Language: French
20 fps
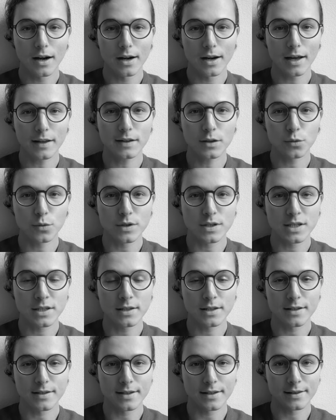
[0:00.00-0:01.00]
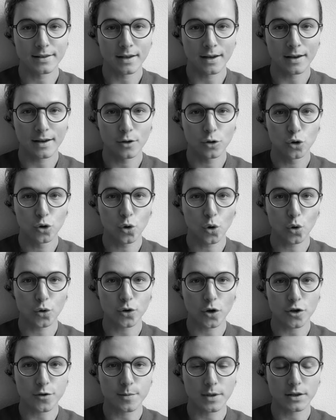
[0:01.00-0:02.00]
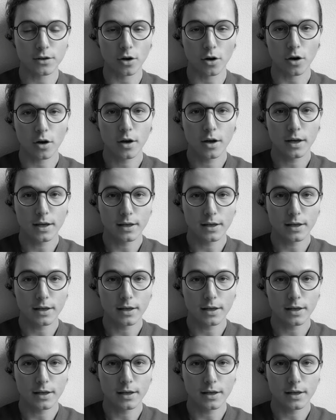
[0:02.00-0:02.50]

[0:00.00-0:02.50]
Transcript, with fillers: L'adénosine, c'est un neurotransmetteur.